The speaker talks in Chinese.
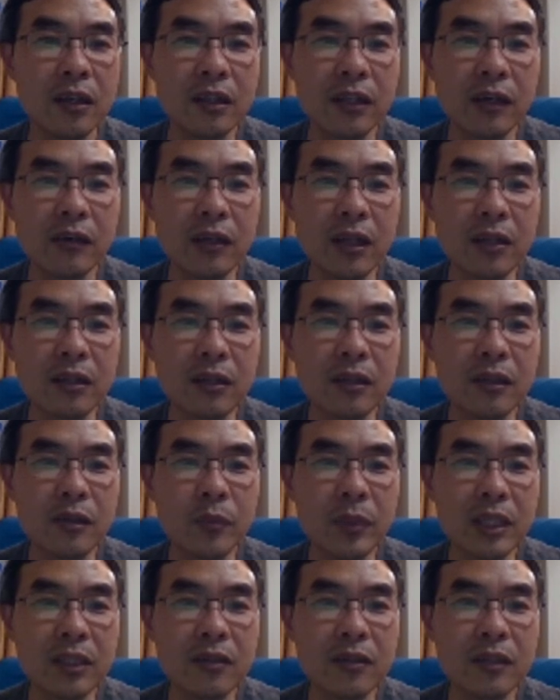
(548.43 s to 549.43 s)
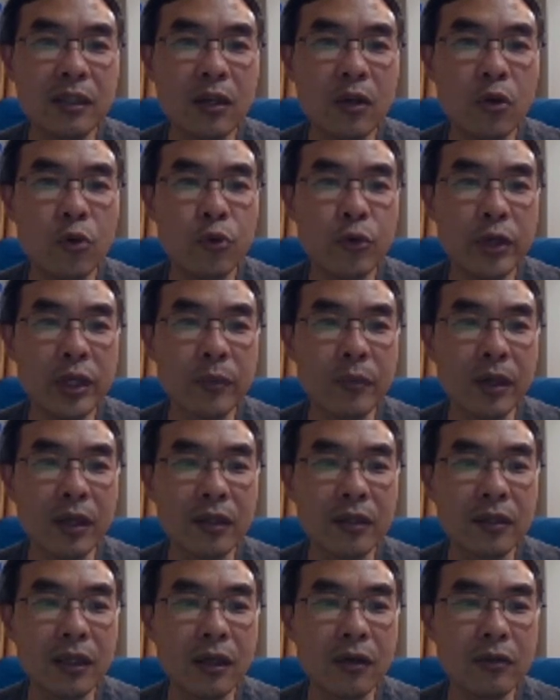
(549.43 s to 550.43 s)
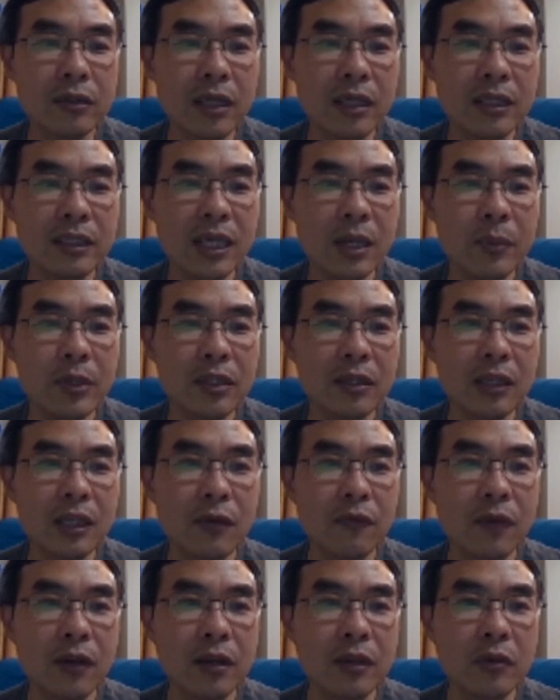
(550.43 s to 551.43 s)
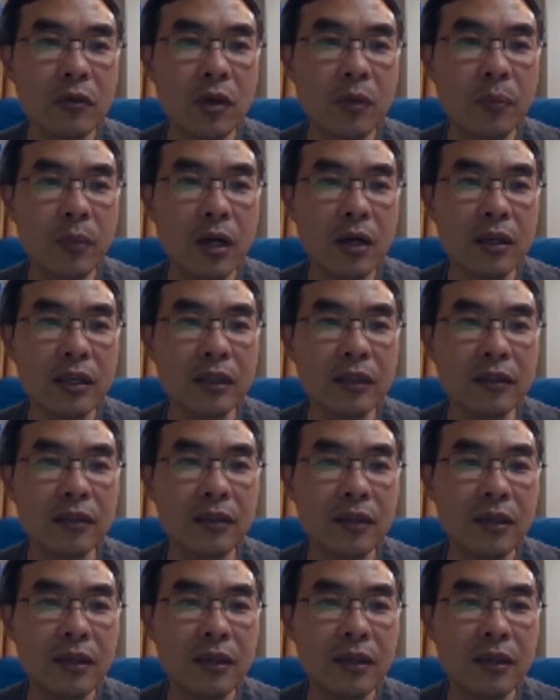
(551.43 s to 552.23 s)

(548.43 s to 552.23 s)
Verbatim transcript: 然后它这个名字叫做 Ring，然后在下面这个地方有个 Market，